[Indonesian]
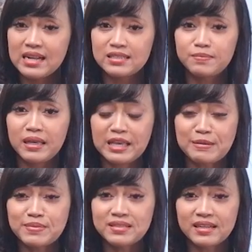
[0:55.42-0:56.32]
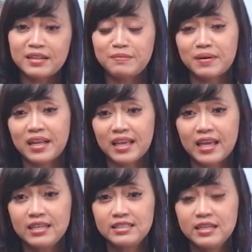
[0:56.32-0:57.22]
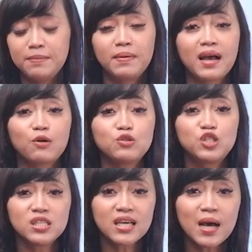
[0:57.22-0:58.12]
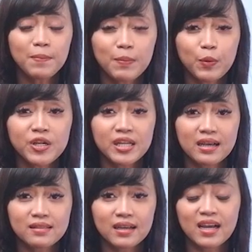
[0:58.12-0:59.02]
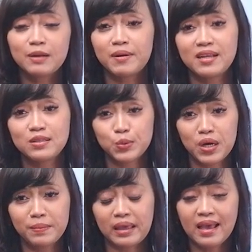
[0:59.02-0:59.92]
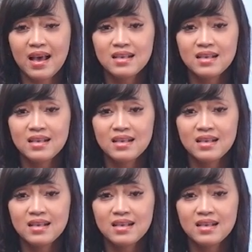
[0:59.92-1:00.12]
Dan sebagian besar dari mereka mengaku jika apapun yang dikatakan kepada suami